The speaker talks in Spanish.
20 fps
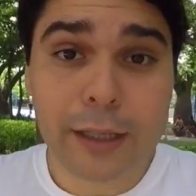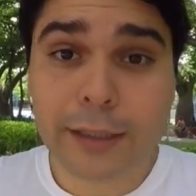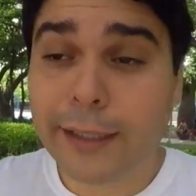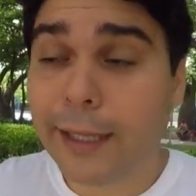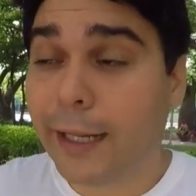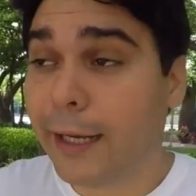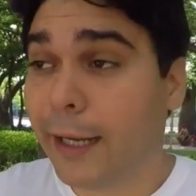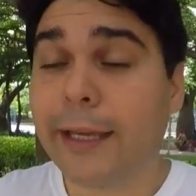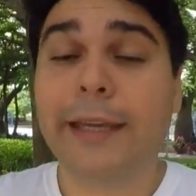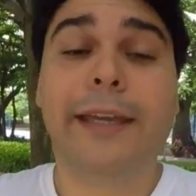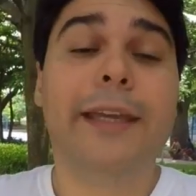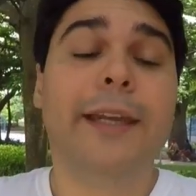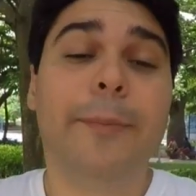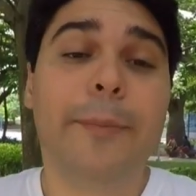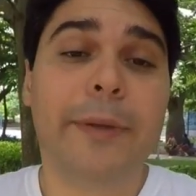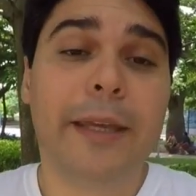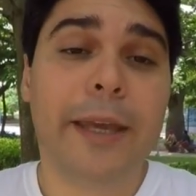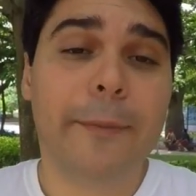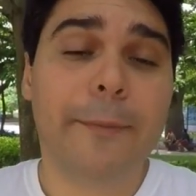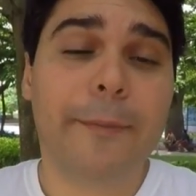de elegir
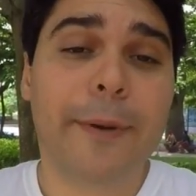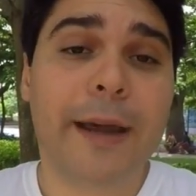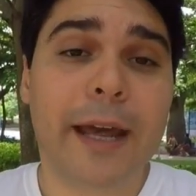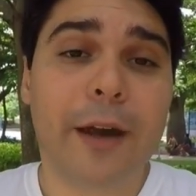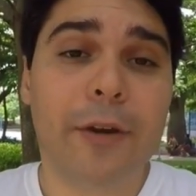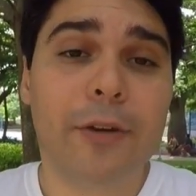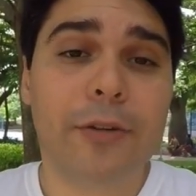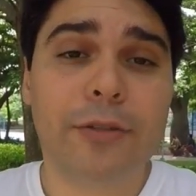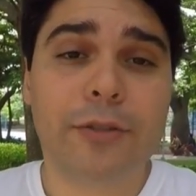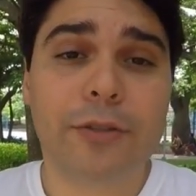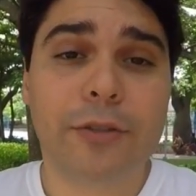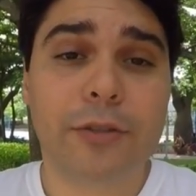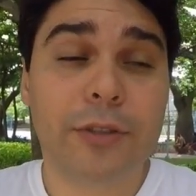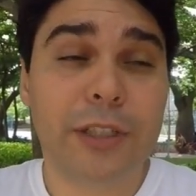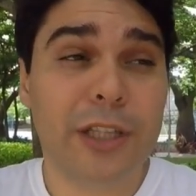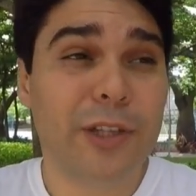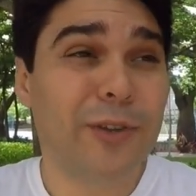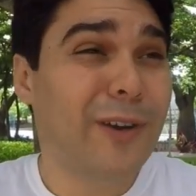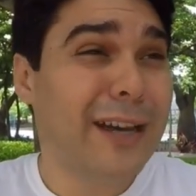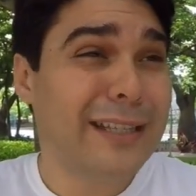bien para otro,
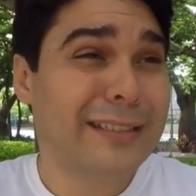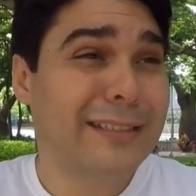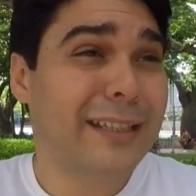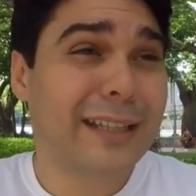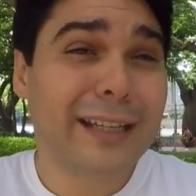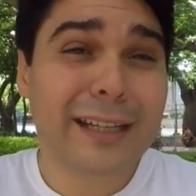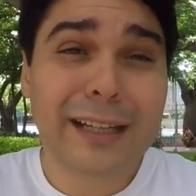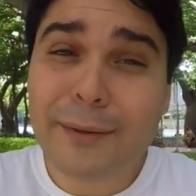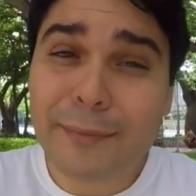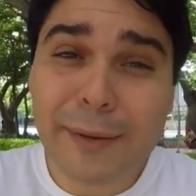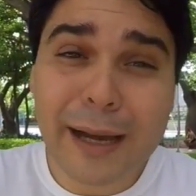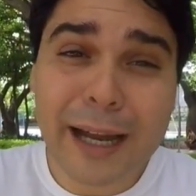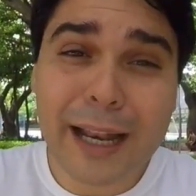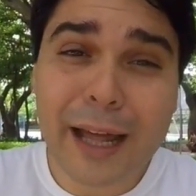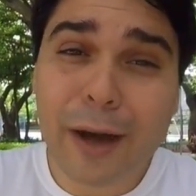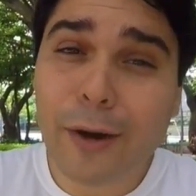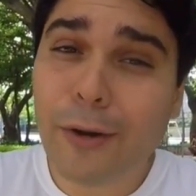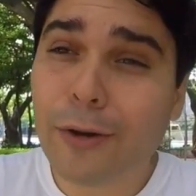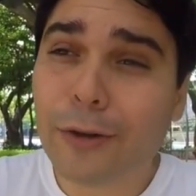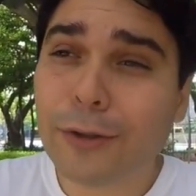de no hacerle mal
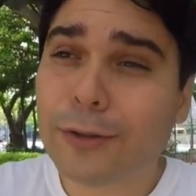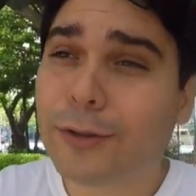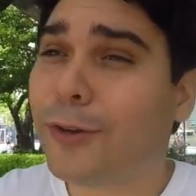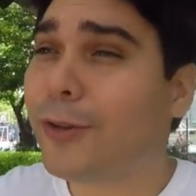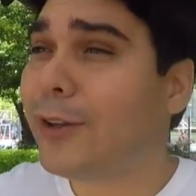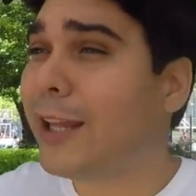a otro,